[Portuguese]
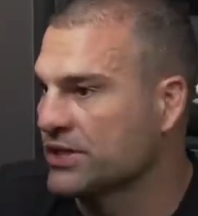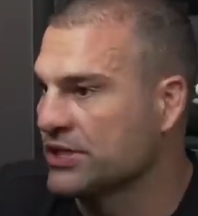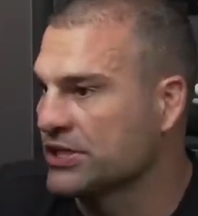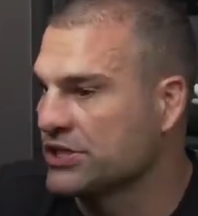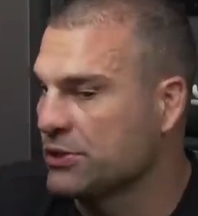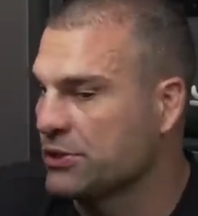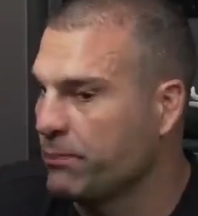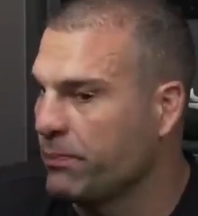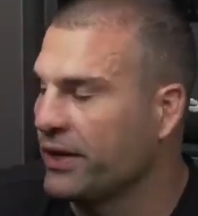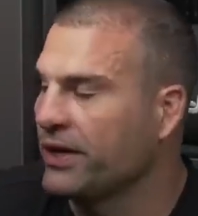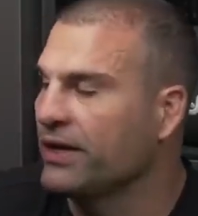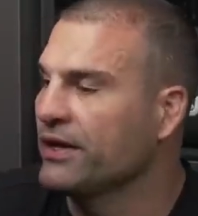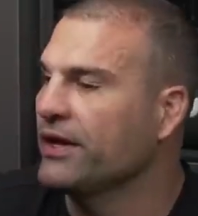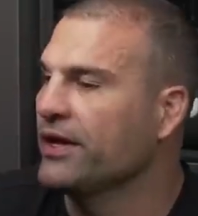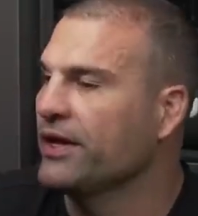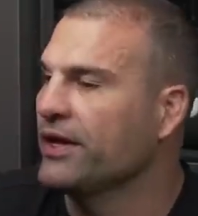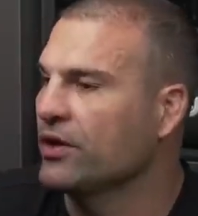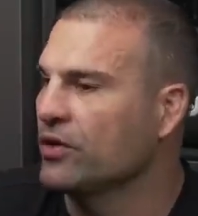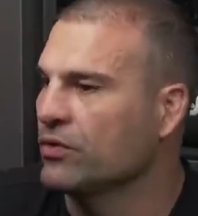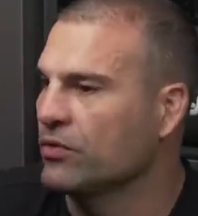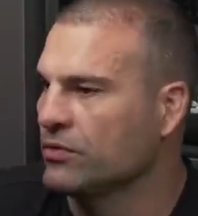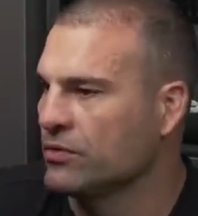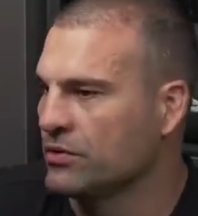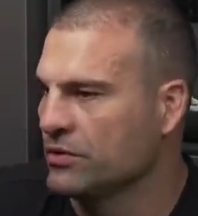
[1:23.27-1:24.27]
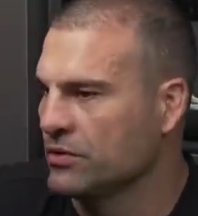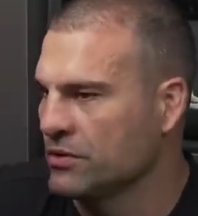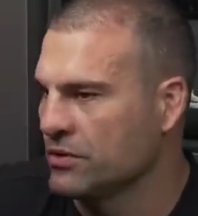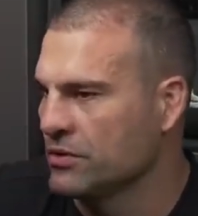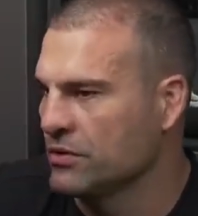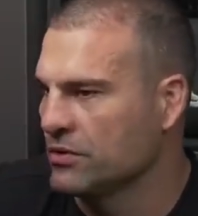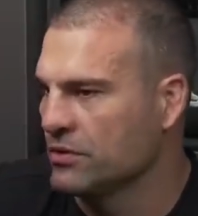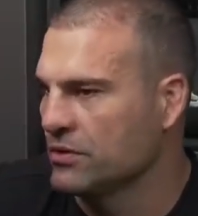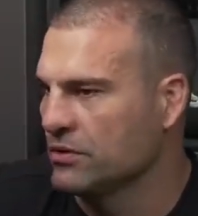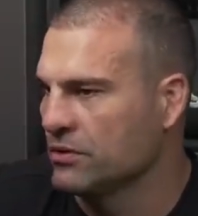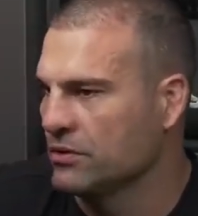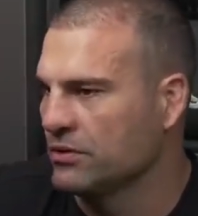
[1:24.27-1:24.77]
que se perderam
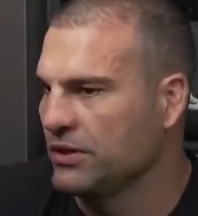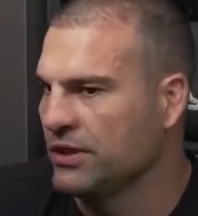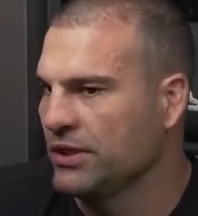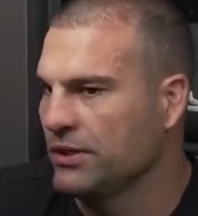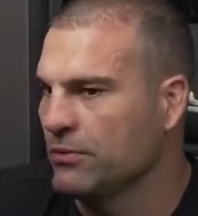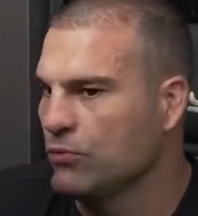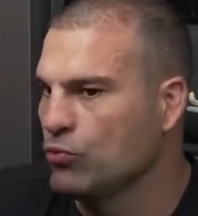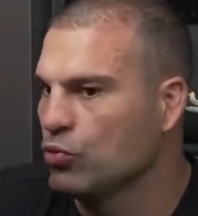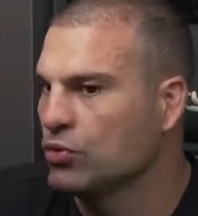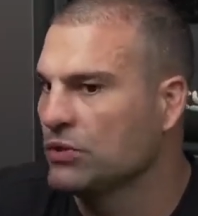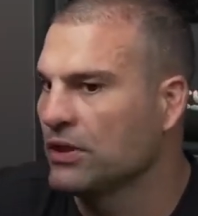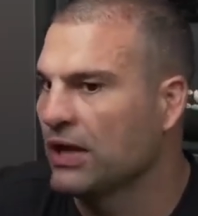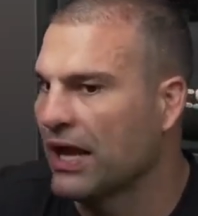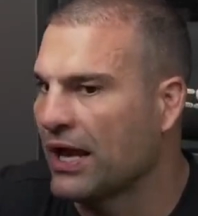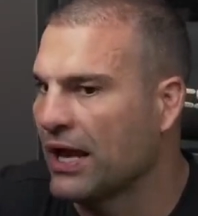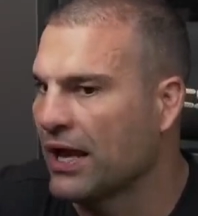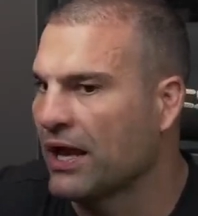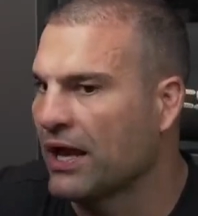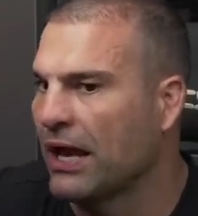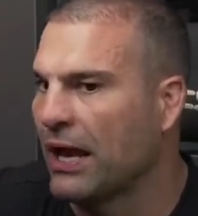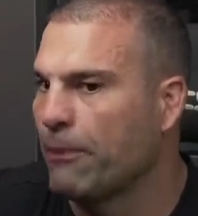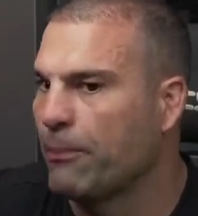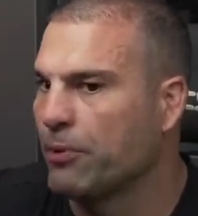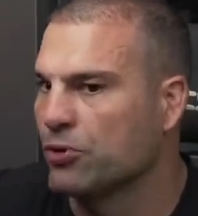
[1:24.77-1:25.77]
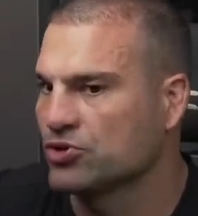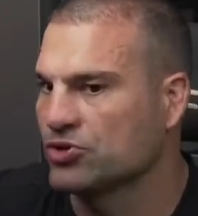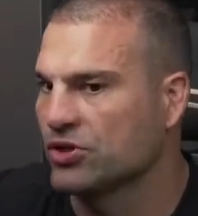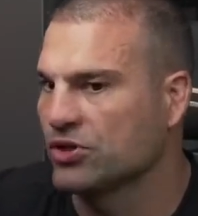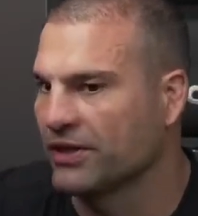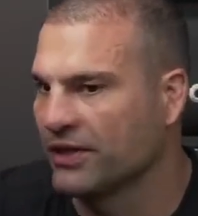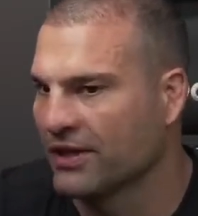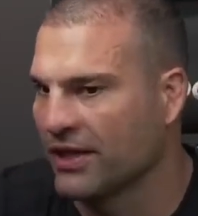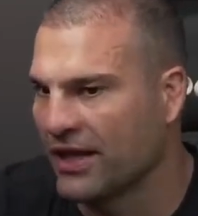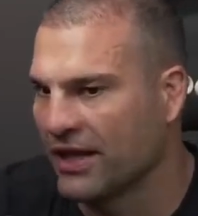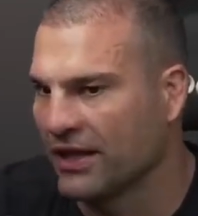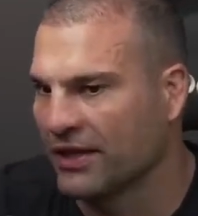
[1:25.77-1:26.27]
de mudar a
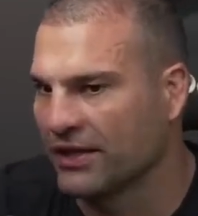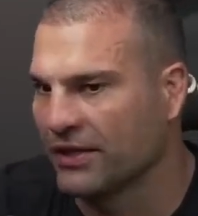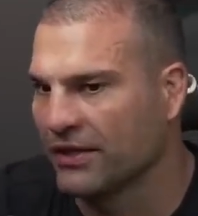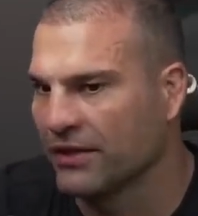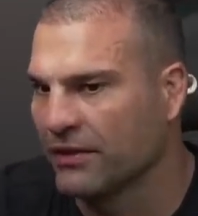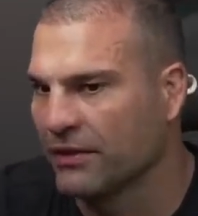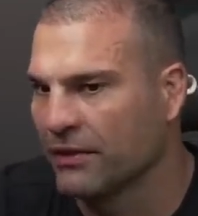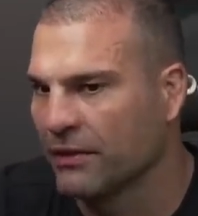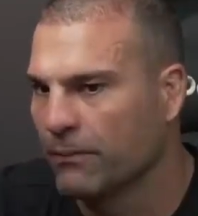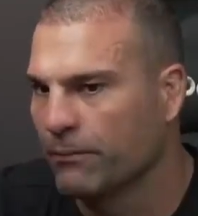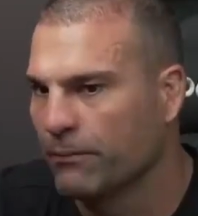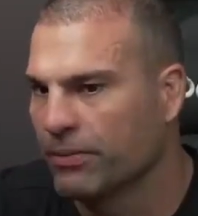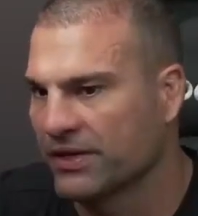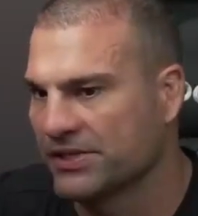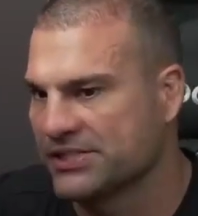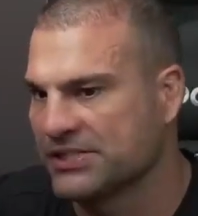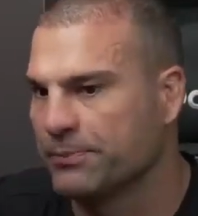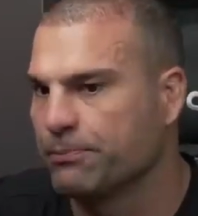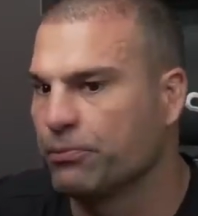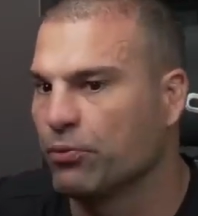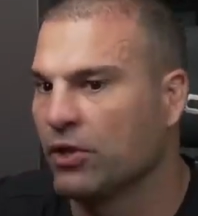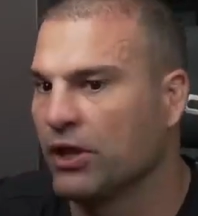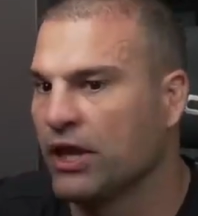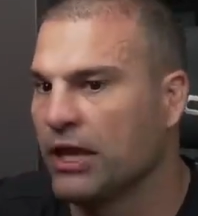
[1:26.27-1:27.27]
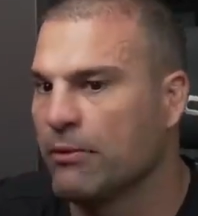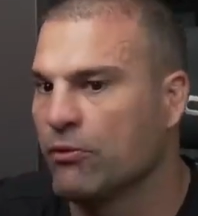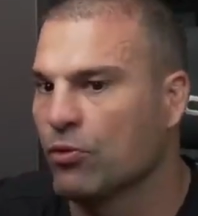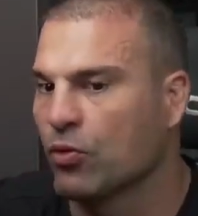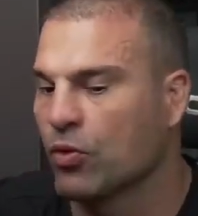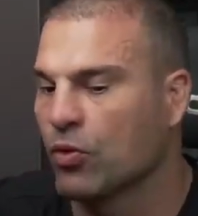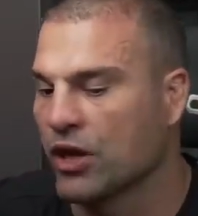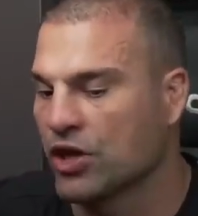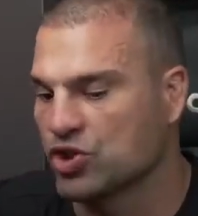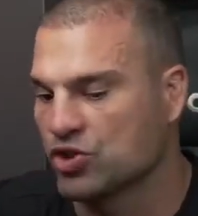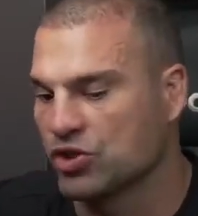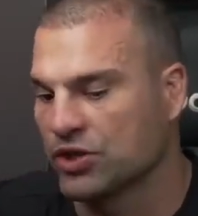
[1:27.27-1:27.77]
personalidade para ser Sim,
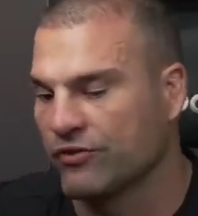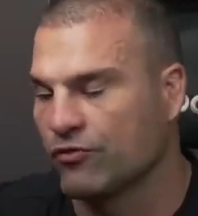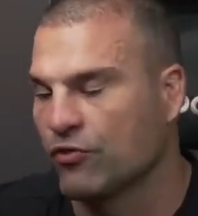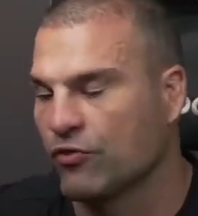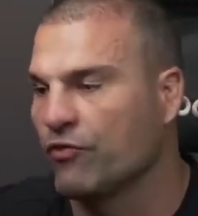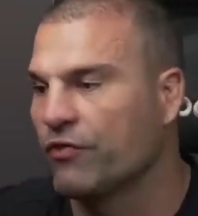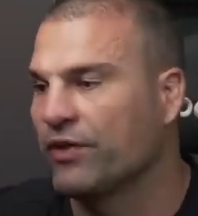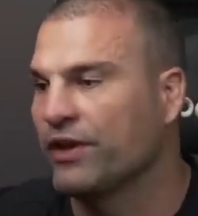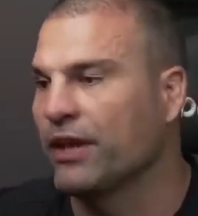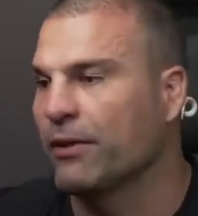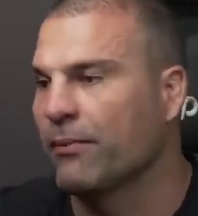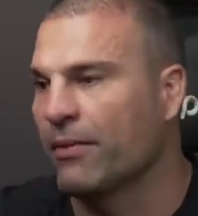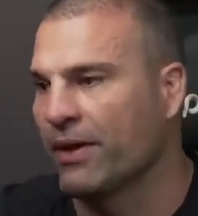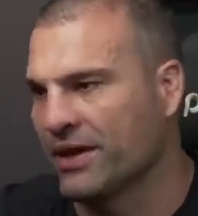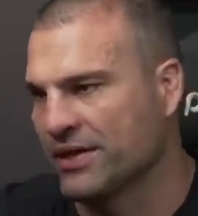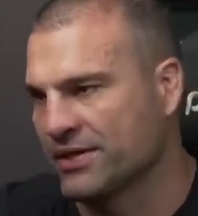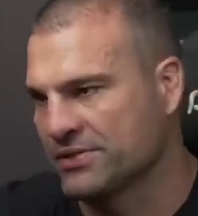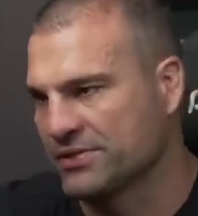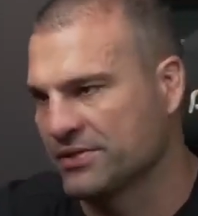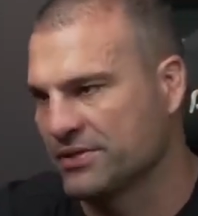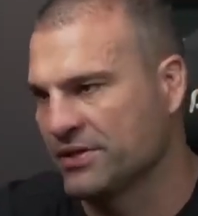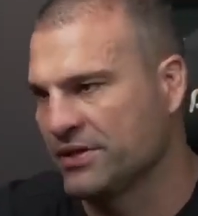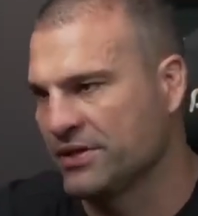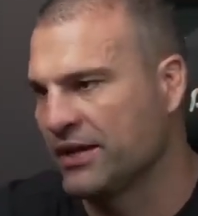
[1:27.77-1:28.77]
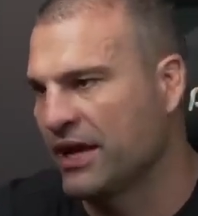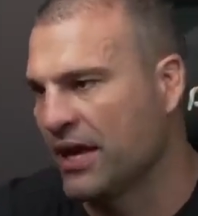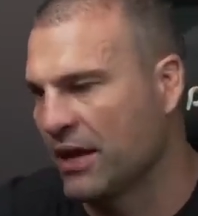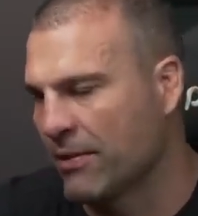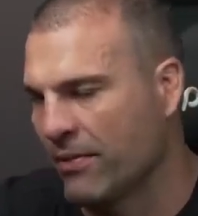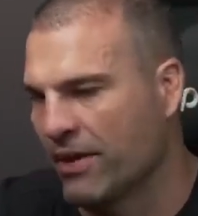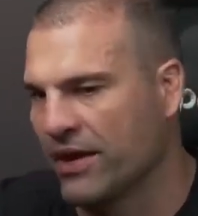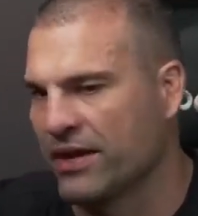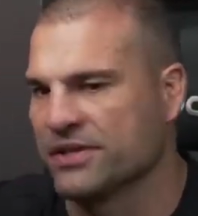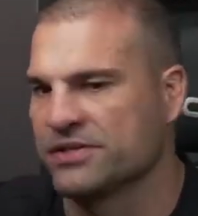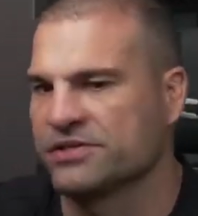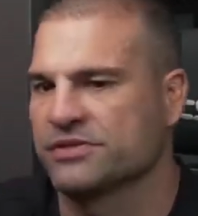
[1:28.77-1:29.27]
polêmico, achando isso. que vão vender mais, ganhar é,
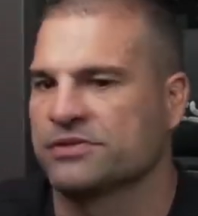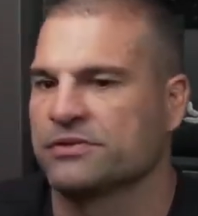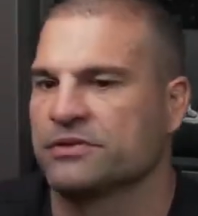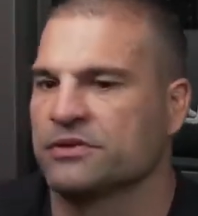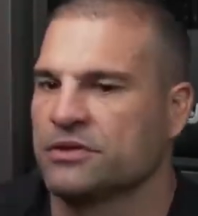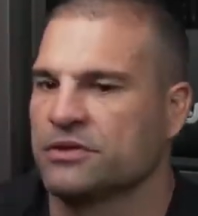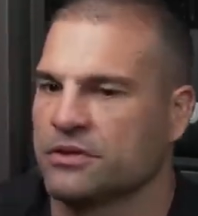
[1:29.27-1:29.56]
mais. É que eu